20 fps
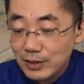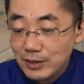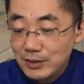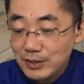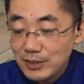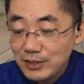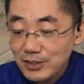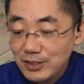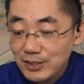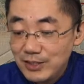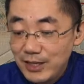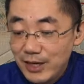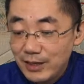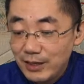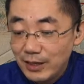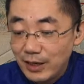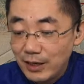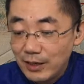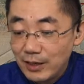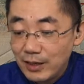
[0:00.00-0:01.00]
今日见
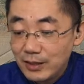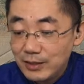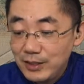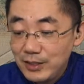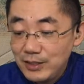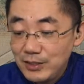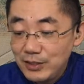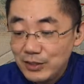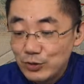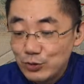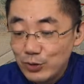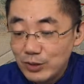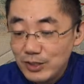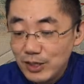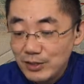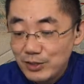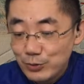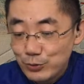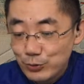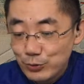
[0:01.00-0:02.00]
了，听你说
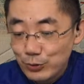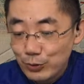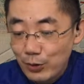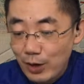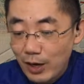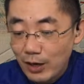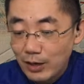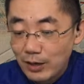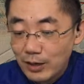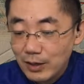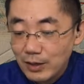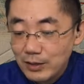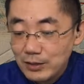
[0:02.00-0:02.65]
这几句话，